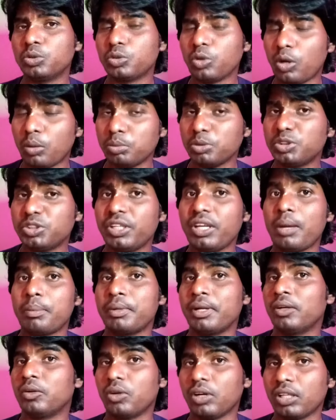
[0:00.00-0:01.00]
কোর্স অবশ্যই
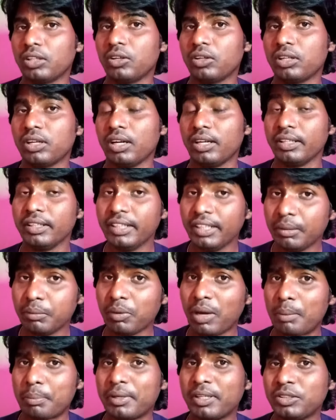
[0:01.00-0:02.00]
আপনার করা দরকার
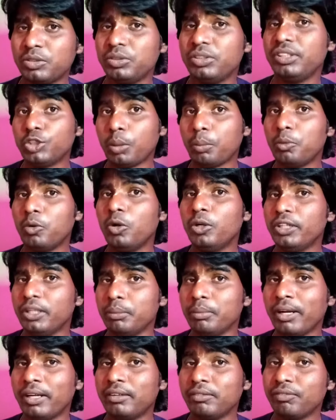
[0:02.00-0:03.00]
এবং আপনার যদি সবগুলো
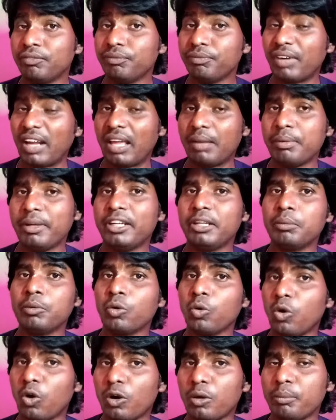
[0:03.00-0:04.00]
ডিমান্ড প্রাইভেট
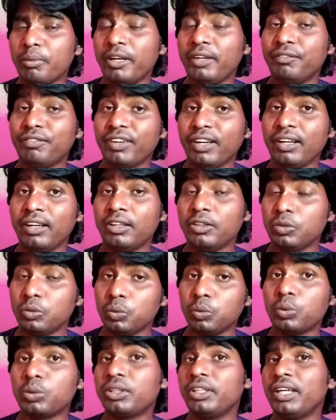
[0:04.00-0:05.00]
এবং গভর্নমেন্ট ফিল্ড
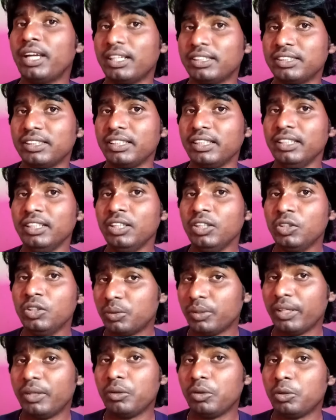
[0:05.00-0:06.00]
দুটোতেই আছে
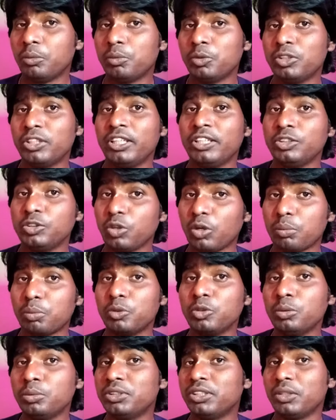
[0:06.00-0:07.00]
তো এগুলোর মধ্যে
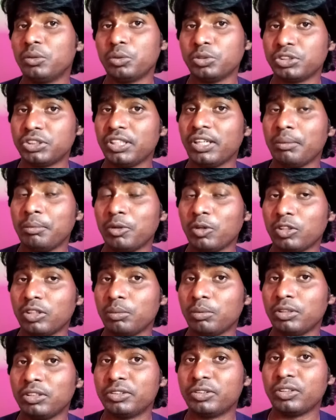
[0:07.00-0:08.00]
সর্বপ্রথম যে কোর্সটি আমি
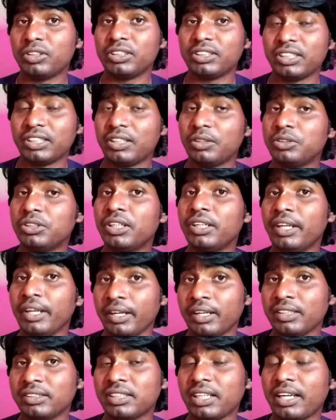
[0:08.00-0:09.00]
কথা বলতে চলেছি সেটা হচ্ছে ডেটা